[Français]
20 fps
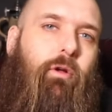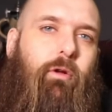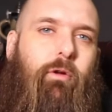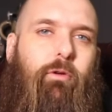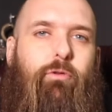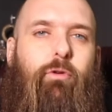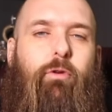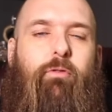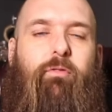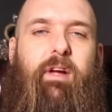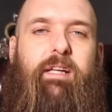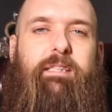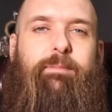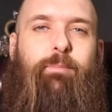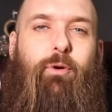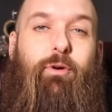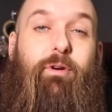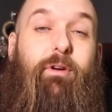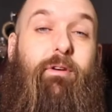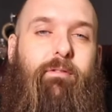sur
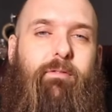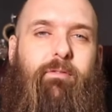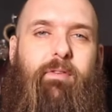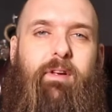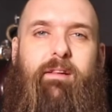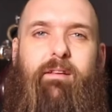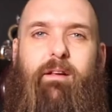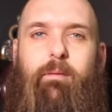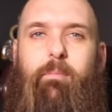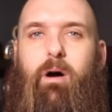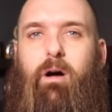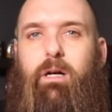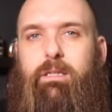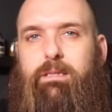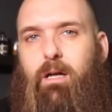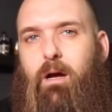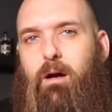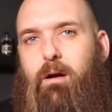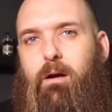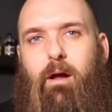Facebook, Fitz le
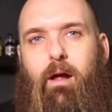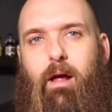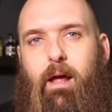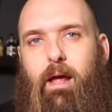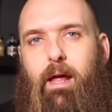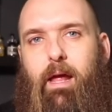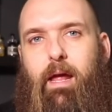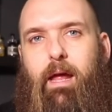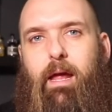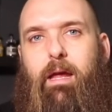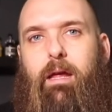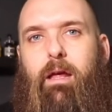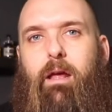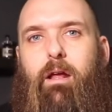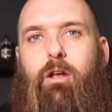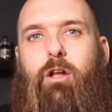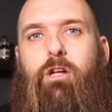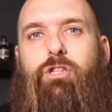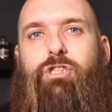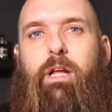Brasseur, et
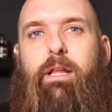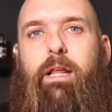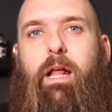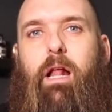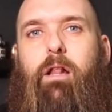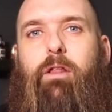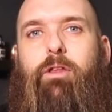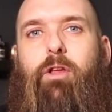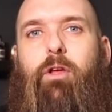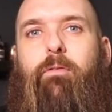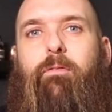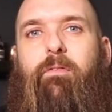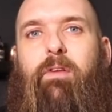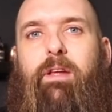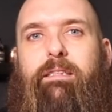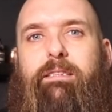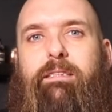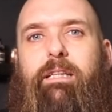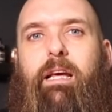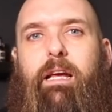le channel de
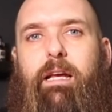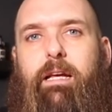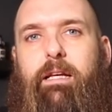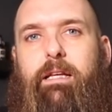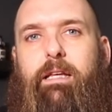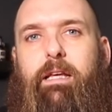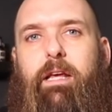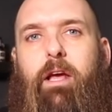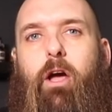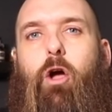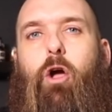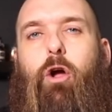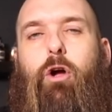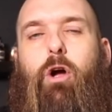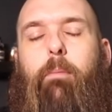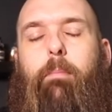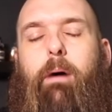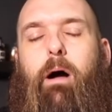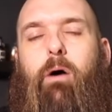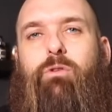Fitz qui
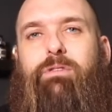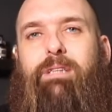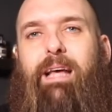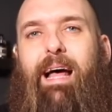recommence